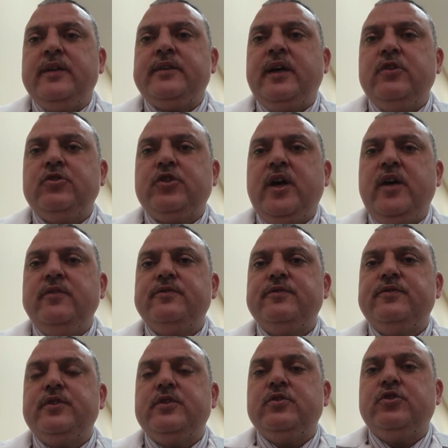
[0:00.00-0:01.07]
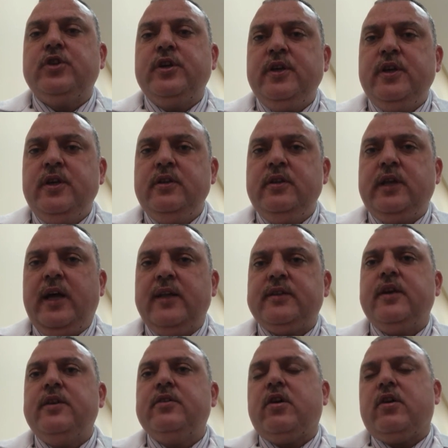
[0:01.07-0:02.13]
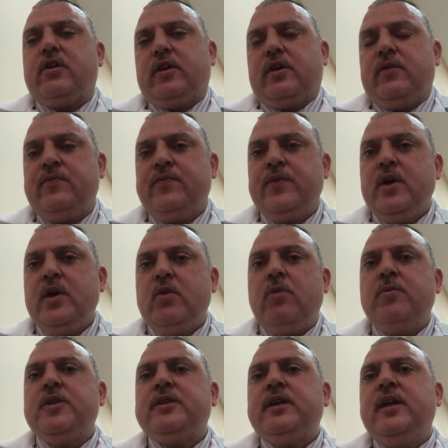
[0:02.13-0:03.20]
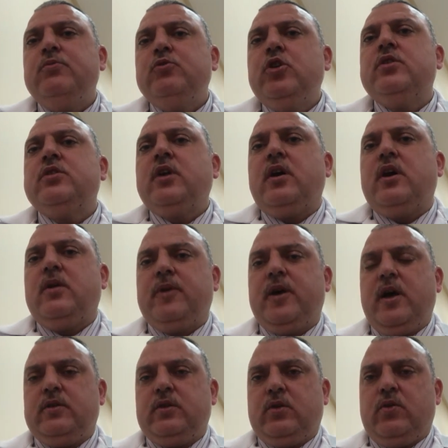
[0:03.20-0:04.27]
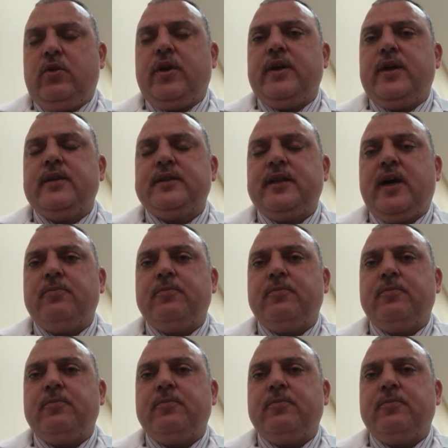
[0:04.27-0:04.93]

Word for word: يحتاج انف جيد لحتى ينقي صحيح. وبالتالي بده يتضخم هذا القرينات نعم